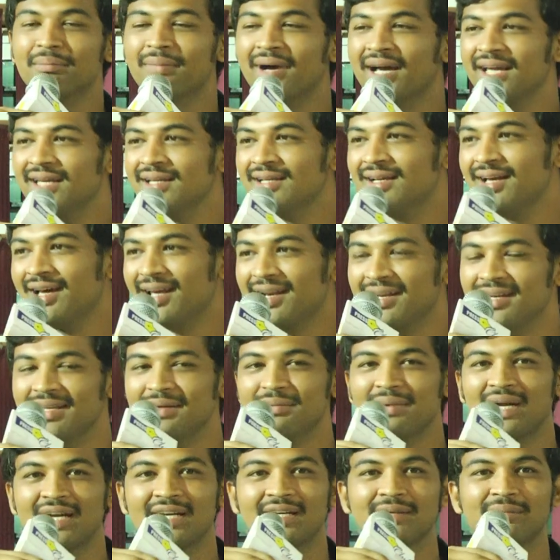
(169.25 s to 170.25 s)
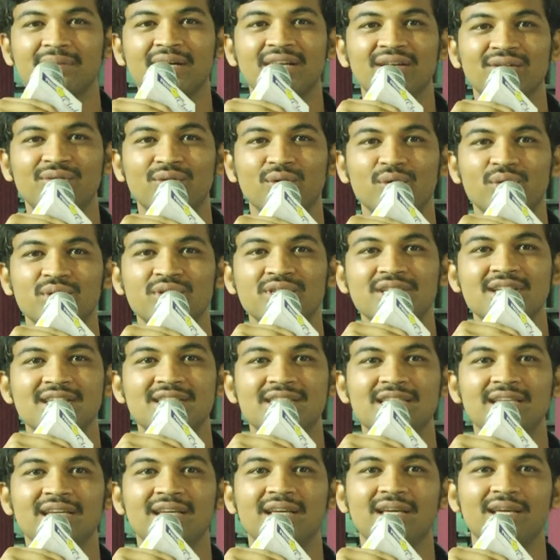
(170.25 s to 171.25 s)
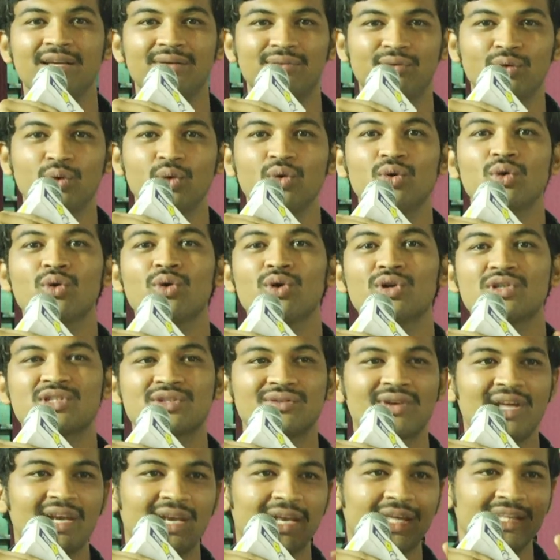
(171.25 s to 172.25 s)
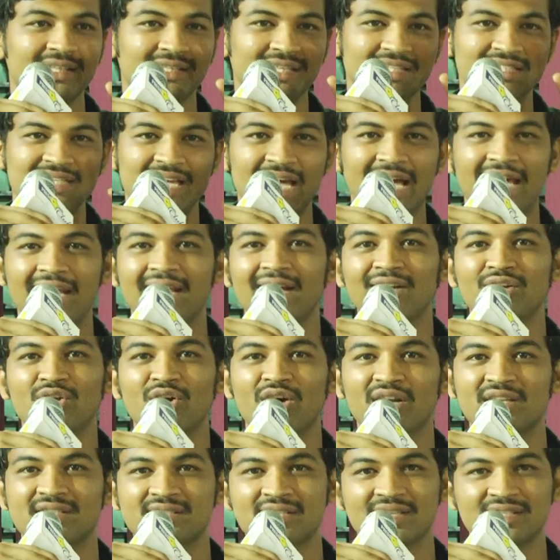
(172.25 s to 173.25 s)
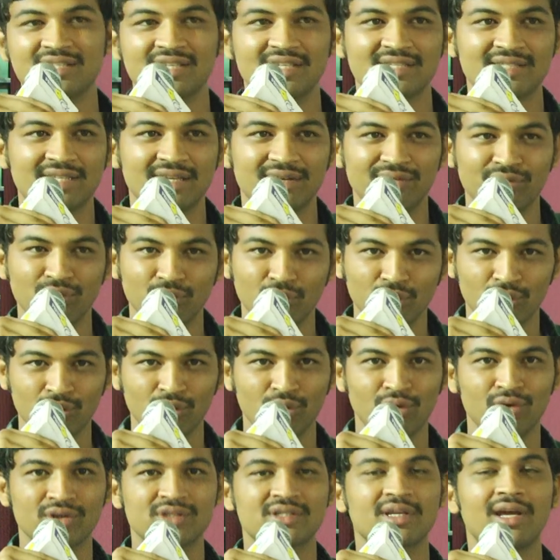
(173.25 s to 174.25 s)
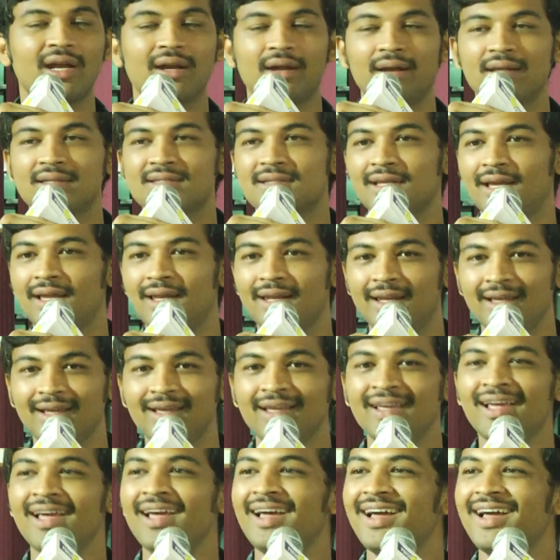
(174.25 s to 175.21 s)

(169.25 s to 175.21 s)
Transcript: మహి గారిని మాటమాటికి ఫోన్ చేసి ఫూట్ నోట్స్ వల్ల అయితే చాలా టార్చర్ చేశాను ఫూట్ నోట్స్ కానీ డిజైనింగ్